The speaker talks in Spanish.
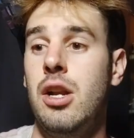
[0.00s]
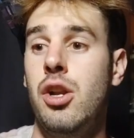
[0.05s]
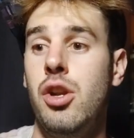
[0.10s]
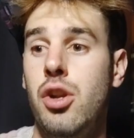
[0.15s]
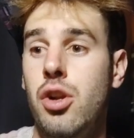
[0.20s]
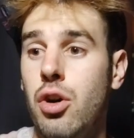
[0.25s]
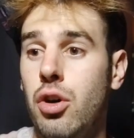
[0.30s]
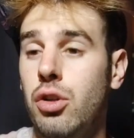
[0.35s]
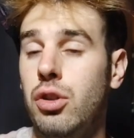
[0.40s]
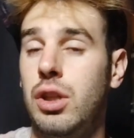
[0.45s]

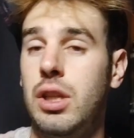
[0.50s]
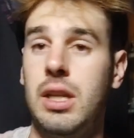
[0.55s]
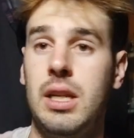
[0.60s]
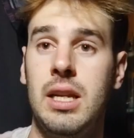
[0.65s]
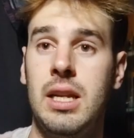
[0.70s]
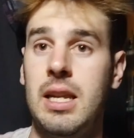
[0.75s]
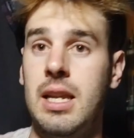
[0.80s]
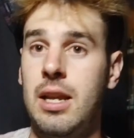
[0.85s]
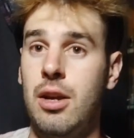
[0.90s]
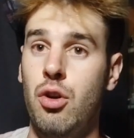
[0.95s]
no
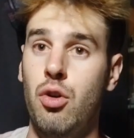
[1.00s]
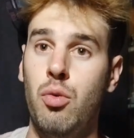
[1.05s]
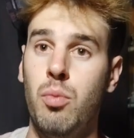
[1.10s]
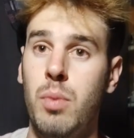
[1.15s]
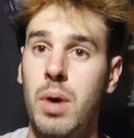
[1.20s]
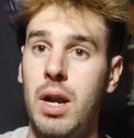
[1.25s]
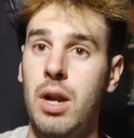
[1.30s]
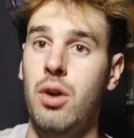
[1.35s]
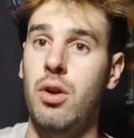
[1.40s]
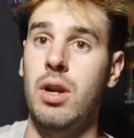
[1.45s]
tiene
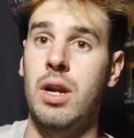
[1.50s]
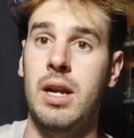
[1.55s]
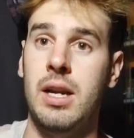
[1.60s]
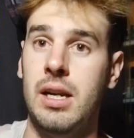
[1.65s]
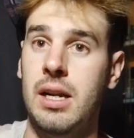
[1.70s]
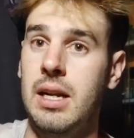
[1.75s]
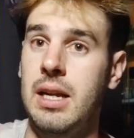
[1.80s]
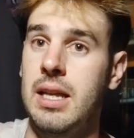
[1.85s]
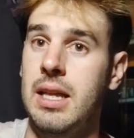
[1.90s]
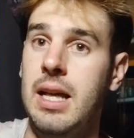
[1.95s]
ningún valor
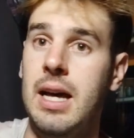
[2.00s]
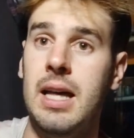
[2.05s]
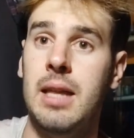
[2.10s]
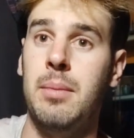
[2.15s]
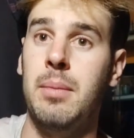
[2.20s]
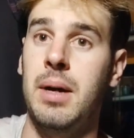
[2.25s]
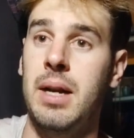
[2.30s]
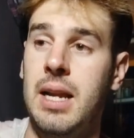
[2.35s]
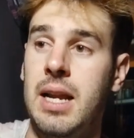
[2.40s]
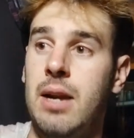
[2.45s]
en
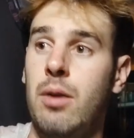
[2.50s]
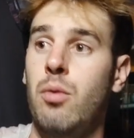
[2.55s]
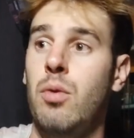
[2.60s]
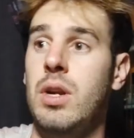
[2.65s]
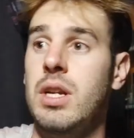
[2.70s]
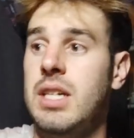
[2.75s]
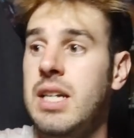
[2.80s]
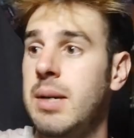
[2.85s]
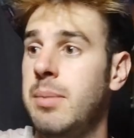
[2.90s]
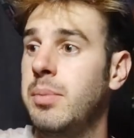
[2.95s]
realidad, ¿vale?
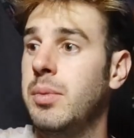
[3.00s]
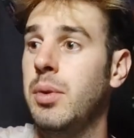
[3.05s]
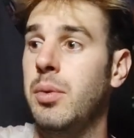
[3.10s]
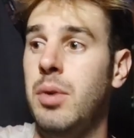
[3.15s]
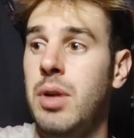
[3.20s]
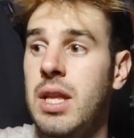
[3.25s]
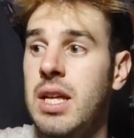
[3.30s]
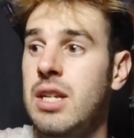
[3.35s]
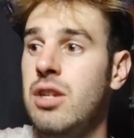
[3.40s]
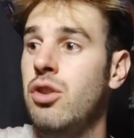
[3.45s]
Algunas
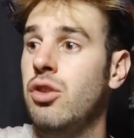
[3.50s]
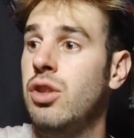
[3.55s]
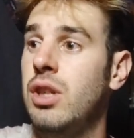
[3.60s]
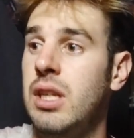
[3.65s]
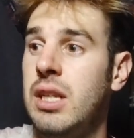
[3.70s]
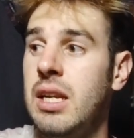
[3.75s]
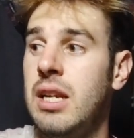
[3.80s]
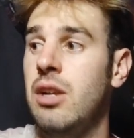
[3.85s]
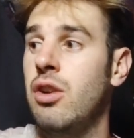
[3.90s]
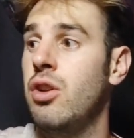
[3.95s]
criptomonedas no
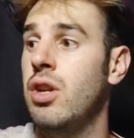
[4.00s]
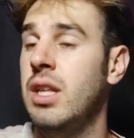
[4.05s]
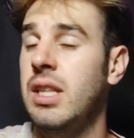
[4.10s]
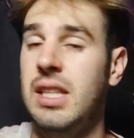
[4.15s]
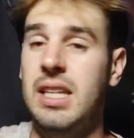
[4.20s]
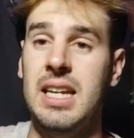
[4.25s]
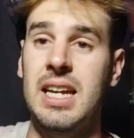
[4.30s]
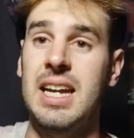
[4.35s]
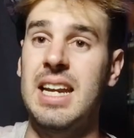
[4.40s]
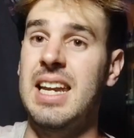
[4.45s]
tienen hoy
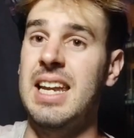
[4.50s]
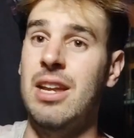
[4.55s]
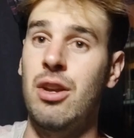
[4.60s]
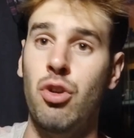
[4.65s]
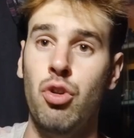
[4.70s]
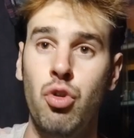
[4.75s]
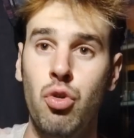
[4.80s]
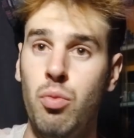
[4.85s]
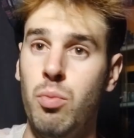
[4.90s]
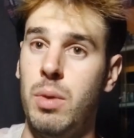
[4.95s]
en día
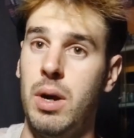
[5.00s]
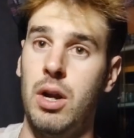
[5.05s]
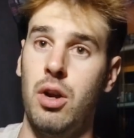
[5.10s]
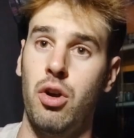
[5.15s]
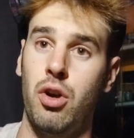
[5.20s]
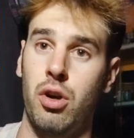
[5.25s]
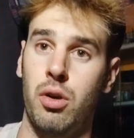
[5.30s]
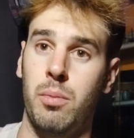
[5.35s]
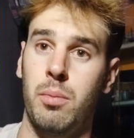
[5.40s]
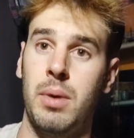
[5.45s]
ningún
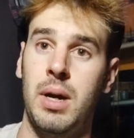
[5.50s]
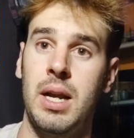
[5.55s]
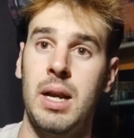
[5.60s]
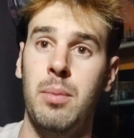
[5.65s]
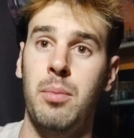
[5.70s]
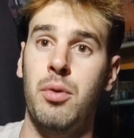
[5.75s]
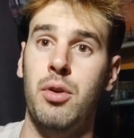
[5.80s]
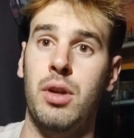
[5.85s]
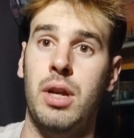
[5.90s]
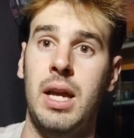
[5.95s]
valor,
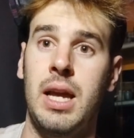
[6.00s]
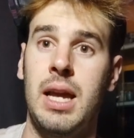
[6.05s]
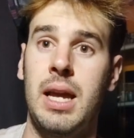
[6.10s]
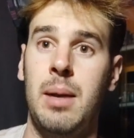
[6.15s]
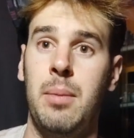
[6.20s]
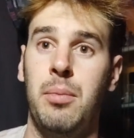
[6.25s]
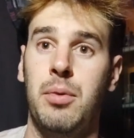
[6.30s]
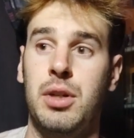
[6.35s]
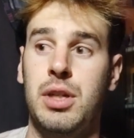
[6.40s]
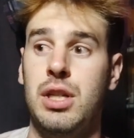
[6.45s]
¿vale?
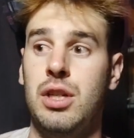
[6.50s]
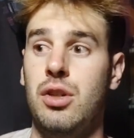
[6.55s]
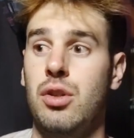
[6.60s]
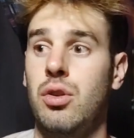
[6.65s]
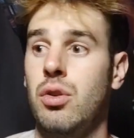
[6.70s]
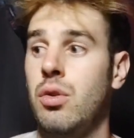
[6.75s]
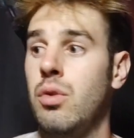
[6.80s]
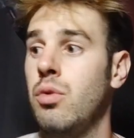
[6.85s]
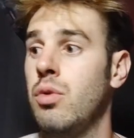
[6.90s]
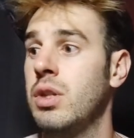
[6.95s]
Porque pues
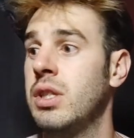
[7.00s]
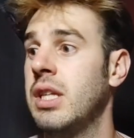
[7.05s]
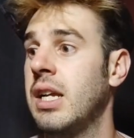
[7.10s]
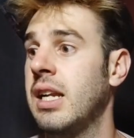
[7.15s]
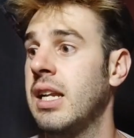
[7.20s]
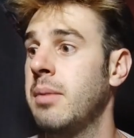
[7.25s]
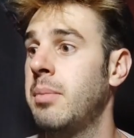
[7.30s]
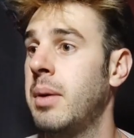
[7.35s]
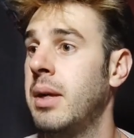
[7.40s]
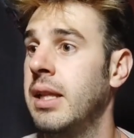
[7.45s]
eso, no
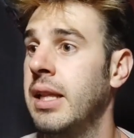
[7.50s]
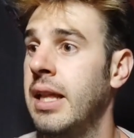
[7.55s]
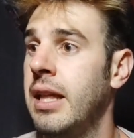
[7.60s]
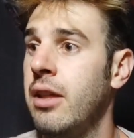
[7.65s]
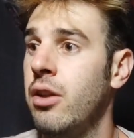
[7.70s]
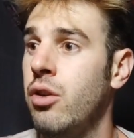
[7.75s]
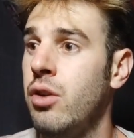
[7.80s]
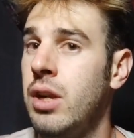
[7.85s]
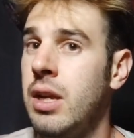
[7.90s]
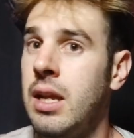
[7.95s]
está
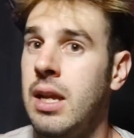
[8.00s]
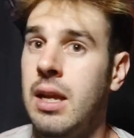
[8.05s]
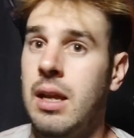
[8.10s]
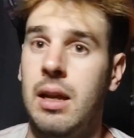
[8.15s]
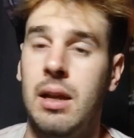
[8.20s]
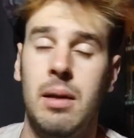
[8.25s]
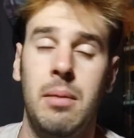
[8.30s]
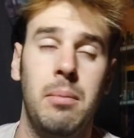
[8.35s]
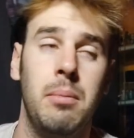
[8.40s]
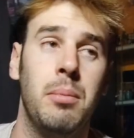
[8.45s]
respaldado
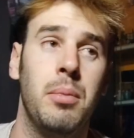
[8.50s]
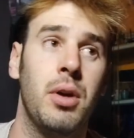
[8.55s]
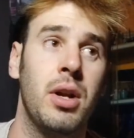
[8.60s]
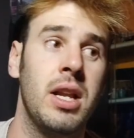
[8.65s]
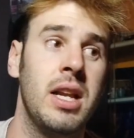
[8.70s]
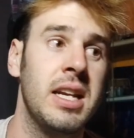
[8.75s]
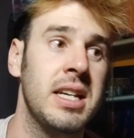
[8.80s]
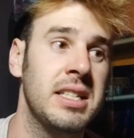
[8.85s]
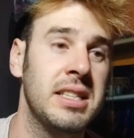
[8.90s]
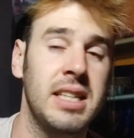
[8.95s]
ni
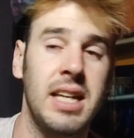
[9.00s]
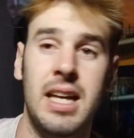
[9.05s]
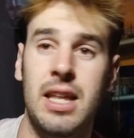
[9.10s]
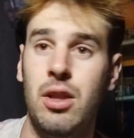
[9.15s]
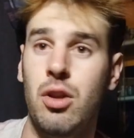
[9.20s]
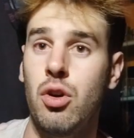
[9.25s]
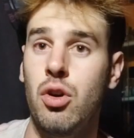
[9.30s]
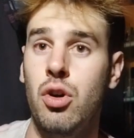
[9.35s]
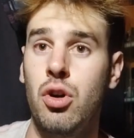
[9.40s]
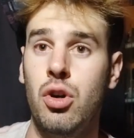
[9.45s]
por el
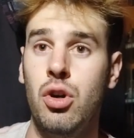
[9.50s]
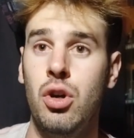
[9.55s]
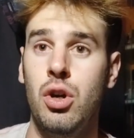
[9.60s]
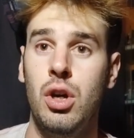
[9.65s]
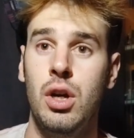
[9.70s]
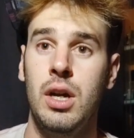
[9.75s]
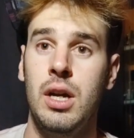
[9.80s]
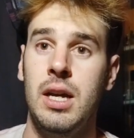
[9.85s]
Estado,